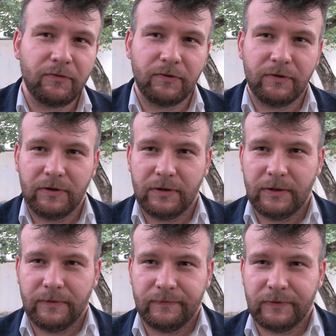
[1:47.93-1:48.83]

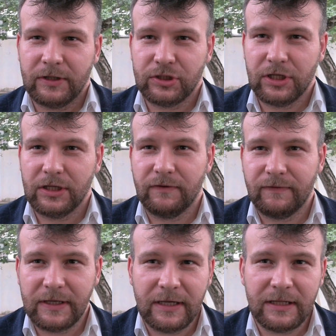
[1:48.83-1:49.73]
в отношении
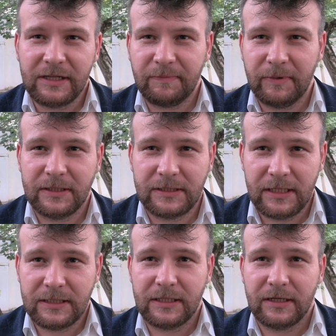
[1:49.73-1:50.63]
военных,
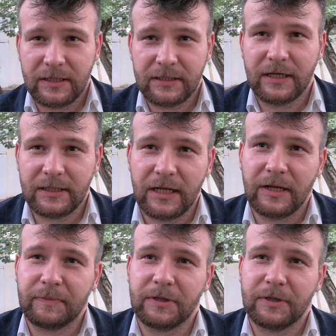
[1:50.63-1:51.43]
полицейских и так далее,